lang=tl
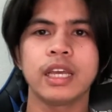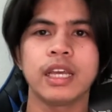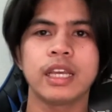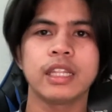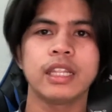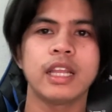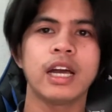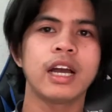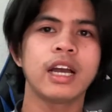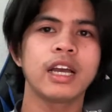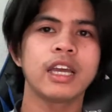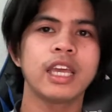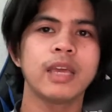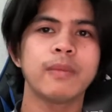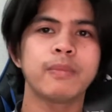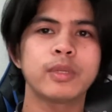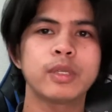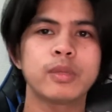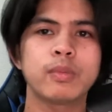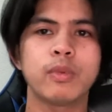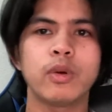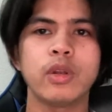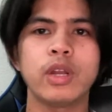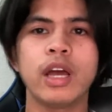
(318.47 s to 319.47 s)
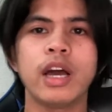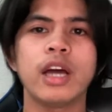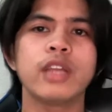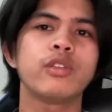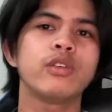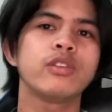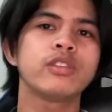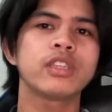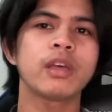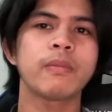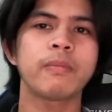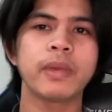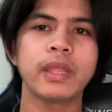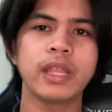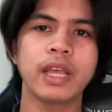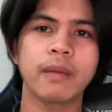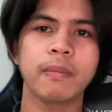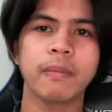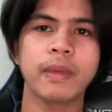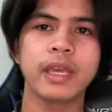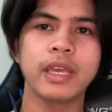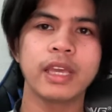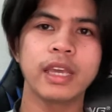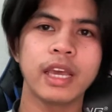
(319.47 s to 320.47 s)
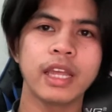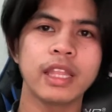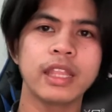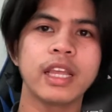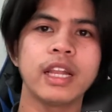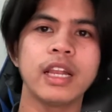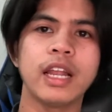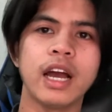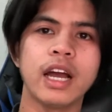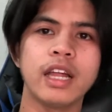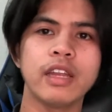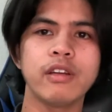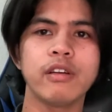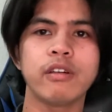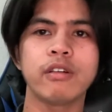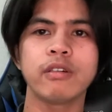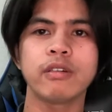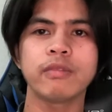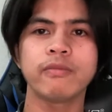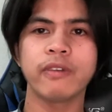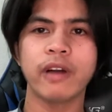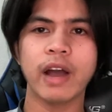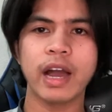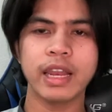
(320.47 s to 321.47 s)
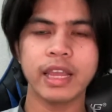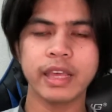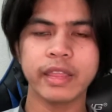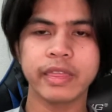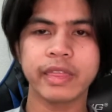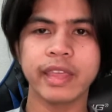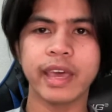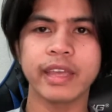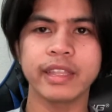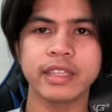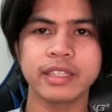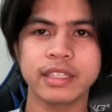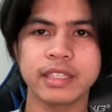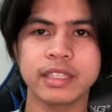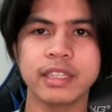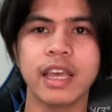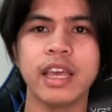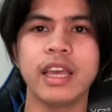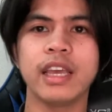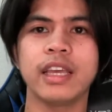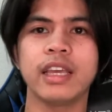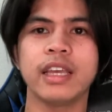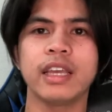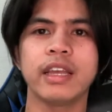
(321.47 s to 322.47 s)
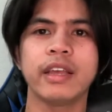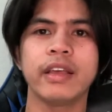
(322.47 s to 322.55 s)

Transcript: ng gifts mula doon sa pinagbigyan nila nung Valentine's Day.